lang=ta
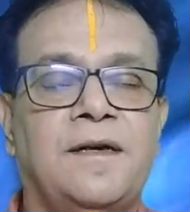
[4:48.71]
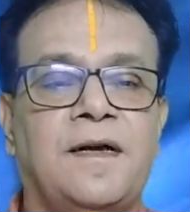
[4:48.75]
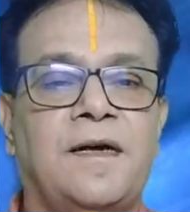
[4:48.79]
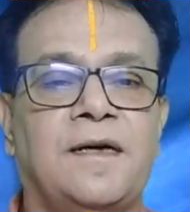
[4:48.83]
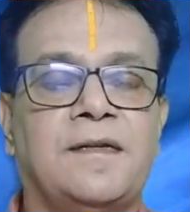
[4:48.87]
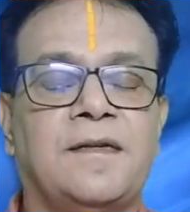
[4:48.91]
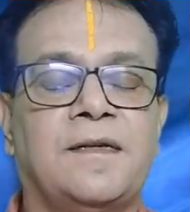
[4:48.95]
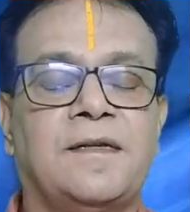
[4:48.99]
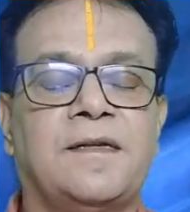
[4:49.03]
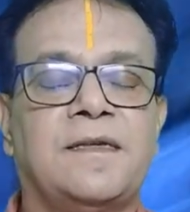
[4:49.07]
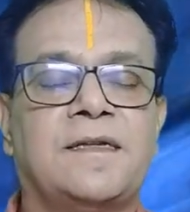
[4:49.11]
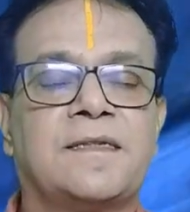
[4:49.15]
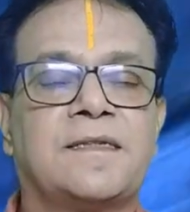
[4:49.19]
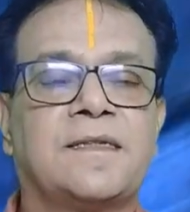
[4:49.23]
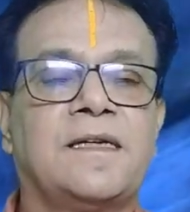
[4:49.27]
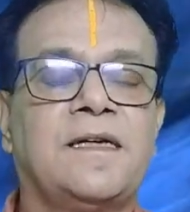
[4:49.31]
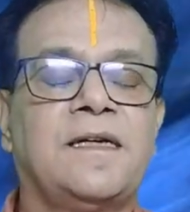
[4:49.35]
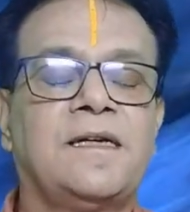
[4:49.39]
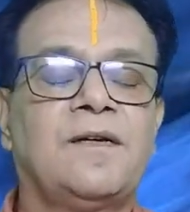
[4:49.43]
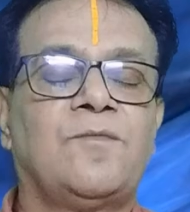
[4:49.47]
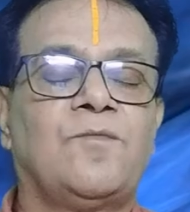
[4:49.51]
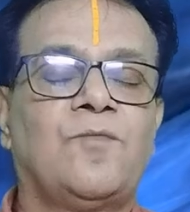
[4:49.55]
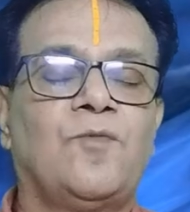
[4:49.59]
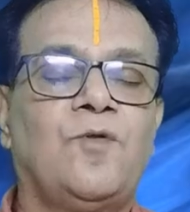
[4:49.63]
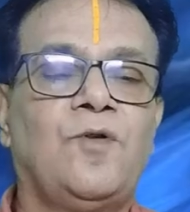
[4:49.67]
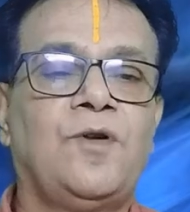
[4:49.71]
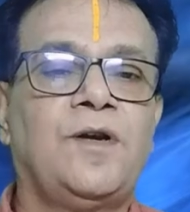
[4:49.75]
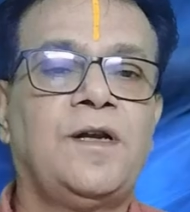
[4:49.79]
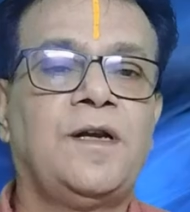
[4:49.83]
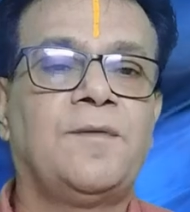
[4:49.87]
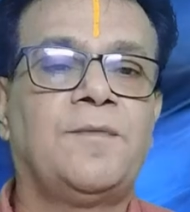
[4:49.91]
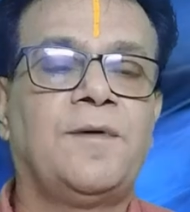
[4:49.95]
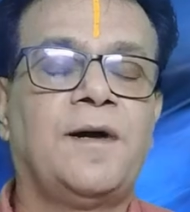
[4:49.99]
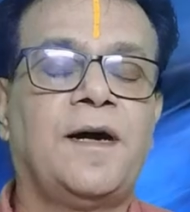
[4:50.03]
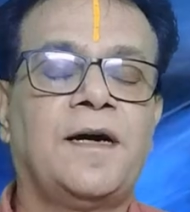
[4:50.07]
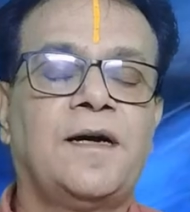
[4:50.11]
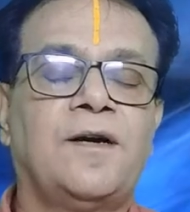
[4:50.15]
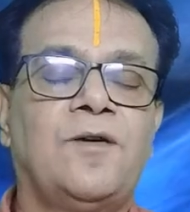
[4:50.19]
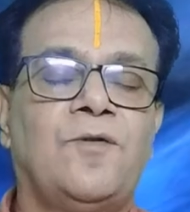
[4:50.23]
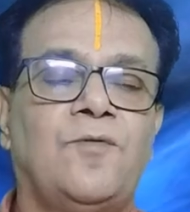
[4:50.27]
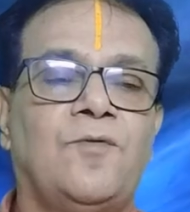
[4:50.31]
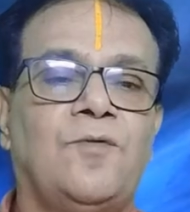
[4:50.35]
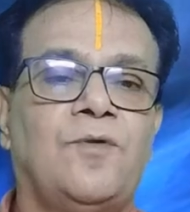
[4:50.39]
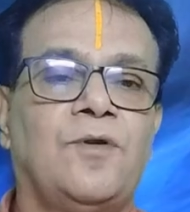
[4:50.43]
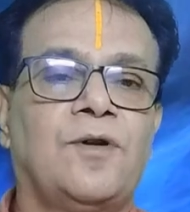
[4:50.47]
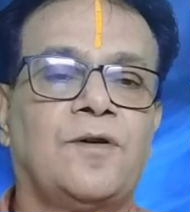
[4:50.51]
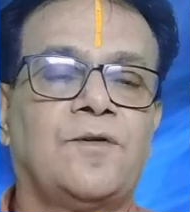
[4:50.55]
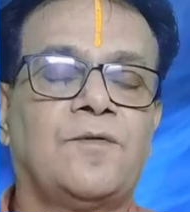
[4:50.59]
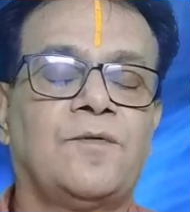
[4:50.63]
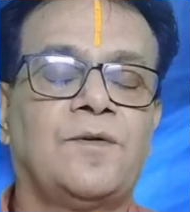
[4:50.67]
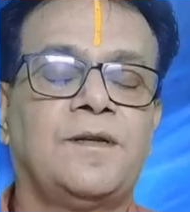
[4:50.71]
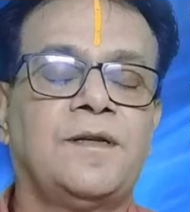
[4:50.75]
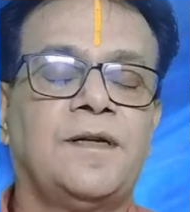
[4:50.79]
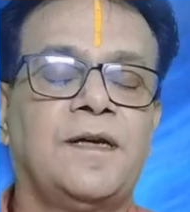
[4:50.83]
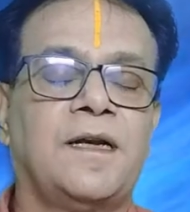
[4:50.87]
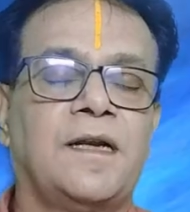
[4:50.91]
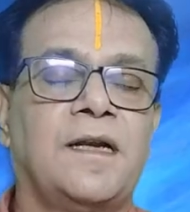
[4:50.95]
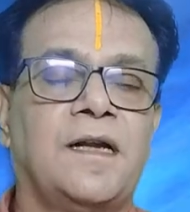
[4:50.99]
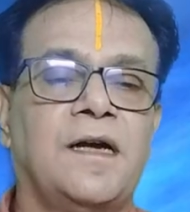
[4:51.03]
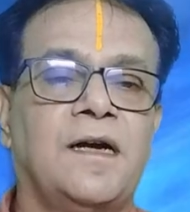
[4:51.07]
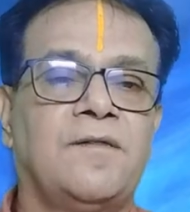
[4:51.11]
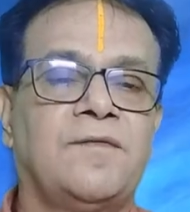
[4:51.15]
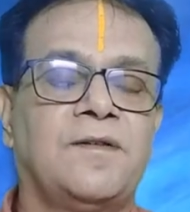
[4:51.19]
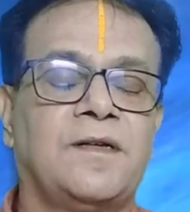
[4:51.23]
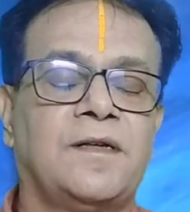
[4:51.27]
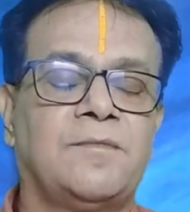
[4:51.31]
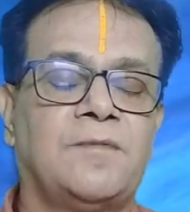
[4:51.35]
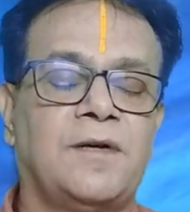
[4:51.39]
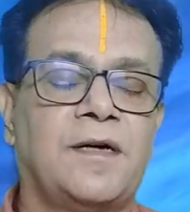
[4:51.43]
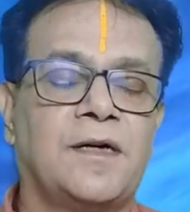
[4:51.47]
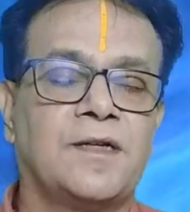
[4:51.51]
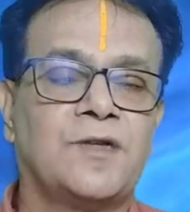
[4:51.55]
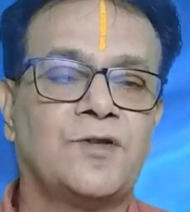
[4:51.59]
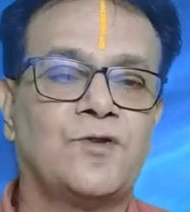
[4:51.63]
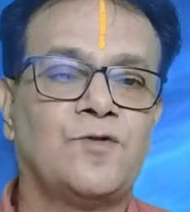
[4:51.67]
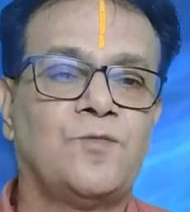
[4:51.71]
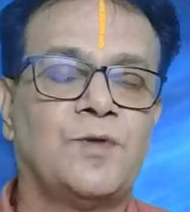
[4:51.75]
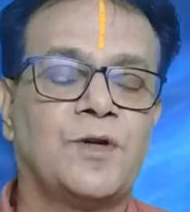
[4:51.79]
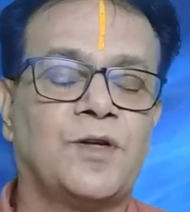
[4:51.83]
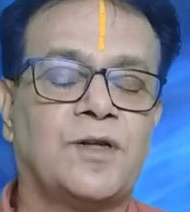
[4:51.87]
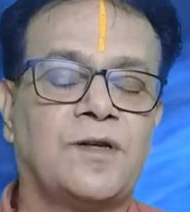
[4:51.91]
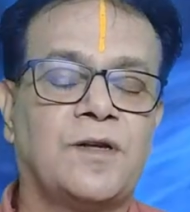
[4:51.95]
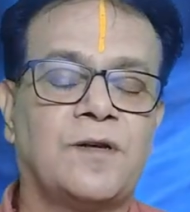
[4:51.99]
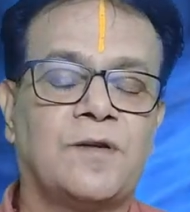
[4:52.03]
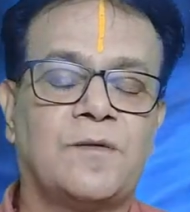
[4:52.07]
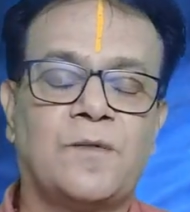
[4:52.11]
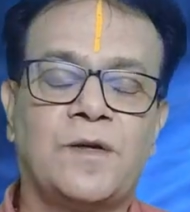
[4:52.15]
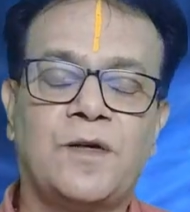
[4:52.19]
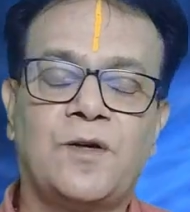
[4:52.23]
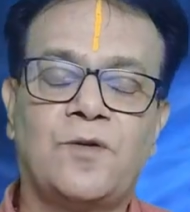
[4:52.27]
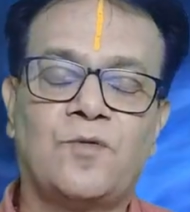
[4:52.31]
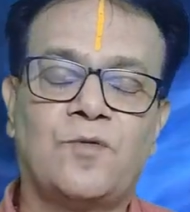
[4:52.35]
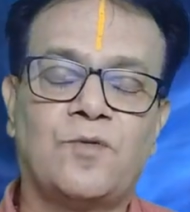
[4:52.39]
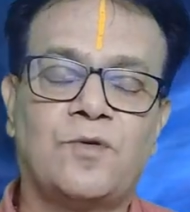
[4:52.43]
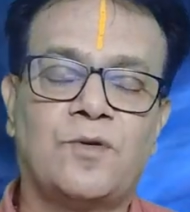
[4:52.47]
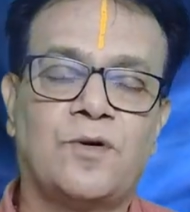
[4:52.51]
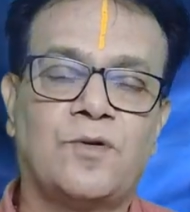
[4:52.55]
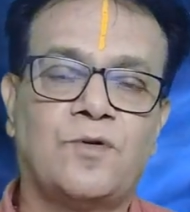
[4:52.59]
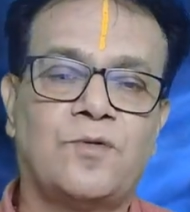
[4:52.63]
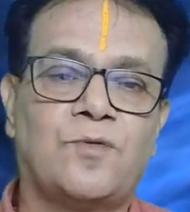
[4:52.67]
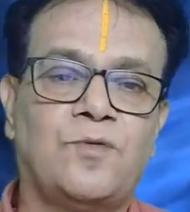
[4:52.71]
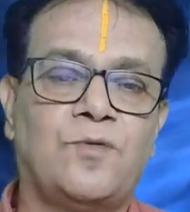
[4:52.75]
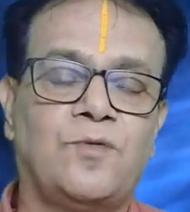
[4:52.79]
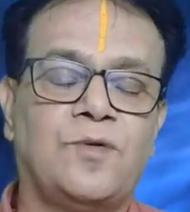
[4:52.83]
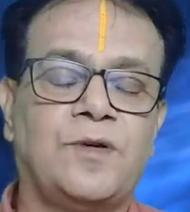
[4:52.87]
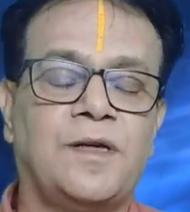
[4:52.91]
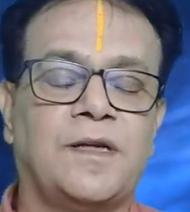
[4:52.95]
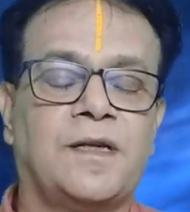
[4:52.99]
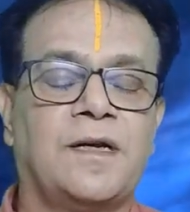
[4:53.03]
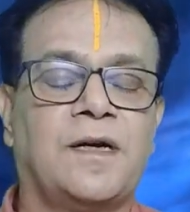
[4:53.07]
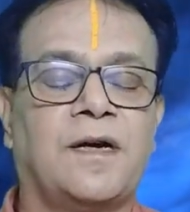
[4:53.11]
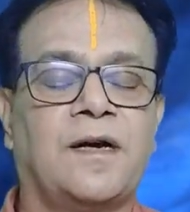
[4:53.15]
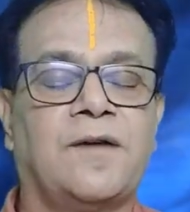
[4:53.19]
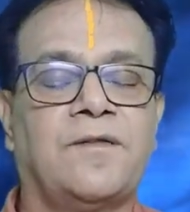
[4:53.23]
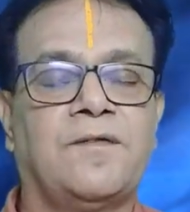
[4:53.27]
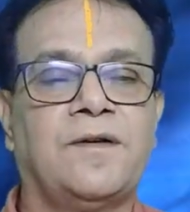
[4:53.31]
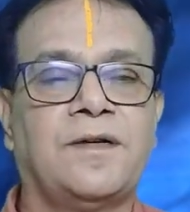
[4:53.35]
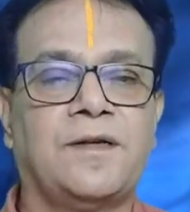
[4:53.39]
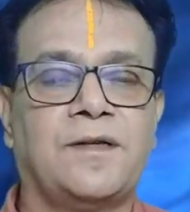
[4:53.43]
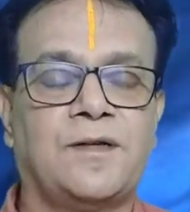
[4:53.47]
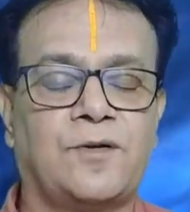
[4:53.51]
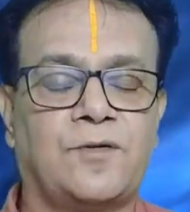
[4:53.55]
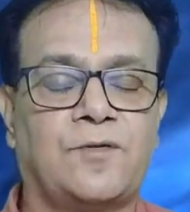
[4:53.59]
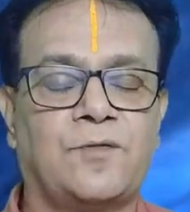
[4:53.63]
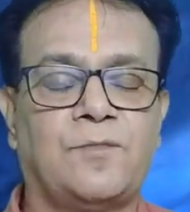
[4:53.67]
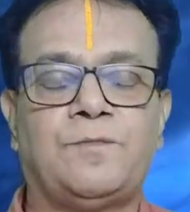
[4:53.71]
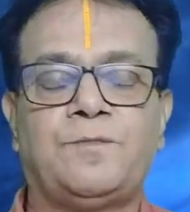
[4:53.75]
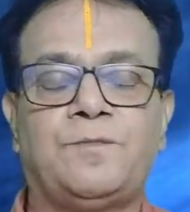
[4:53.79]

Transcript: அந்த திசையின் மூல்யமாக உங்களுக்கு வந்து எல்லா விதமான சுபத்தத்தை கொடுக்கக்கூடியதாகவே இருக்கும்